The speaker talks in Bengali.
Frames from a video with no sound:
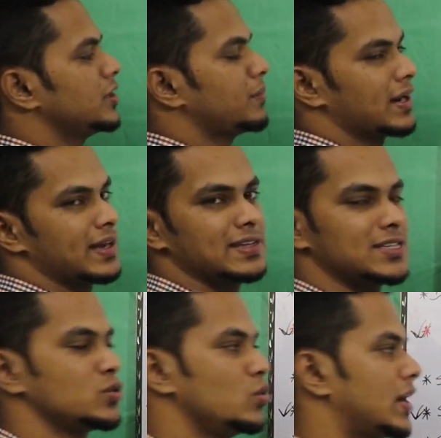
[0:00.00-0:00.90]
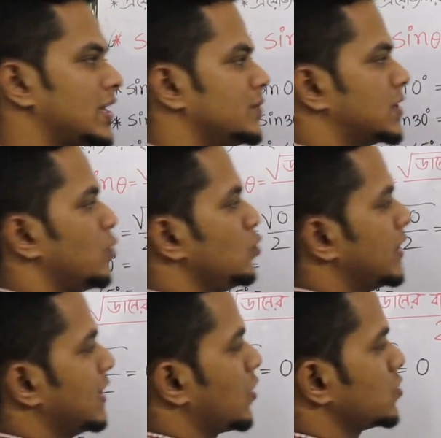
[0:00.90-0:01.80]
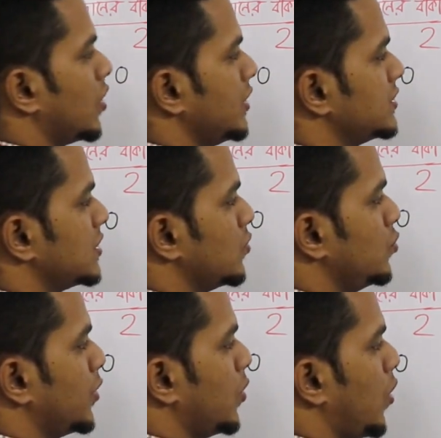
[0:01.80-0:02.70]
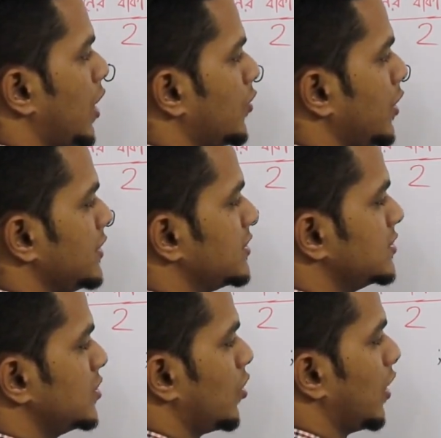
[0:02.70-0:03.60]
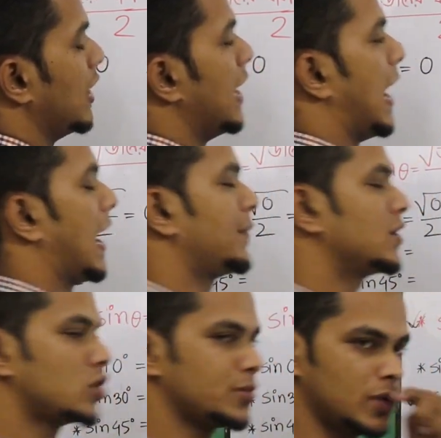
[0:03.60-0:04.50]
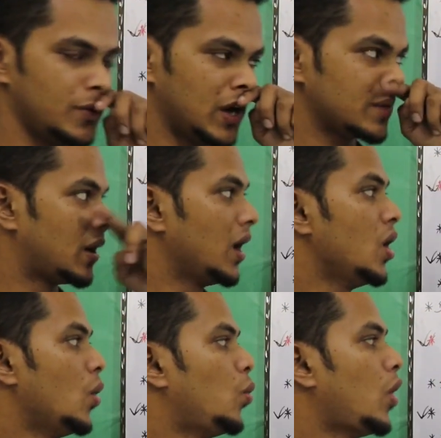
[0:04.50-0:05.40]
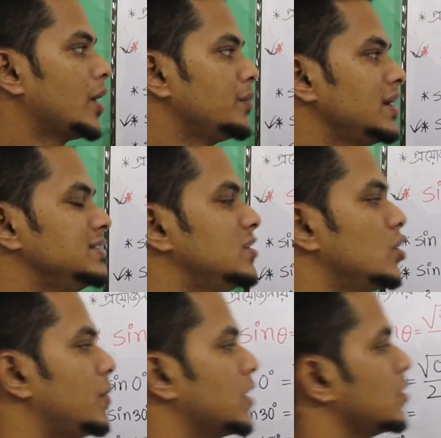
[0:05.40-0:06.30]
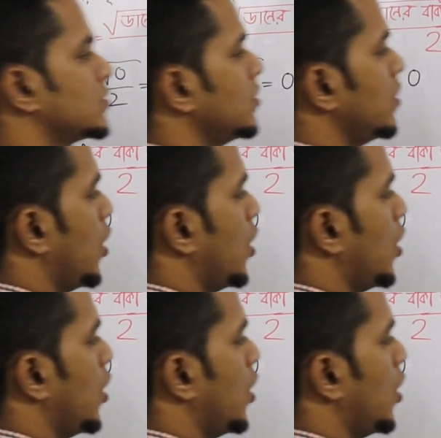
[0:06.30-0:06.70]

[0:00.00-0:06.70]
ডিগ্রি মানটাকে জাস্ট উল্টাই দেবো তাহলে উল্টাই দিলে কত হয় নিচে উপরে ওয়ান হয় নিচে জিরো হয় আমরা সবসময় মনে রাখবা ওয়ান বাই জিরোর মান কত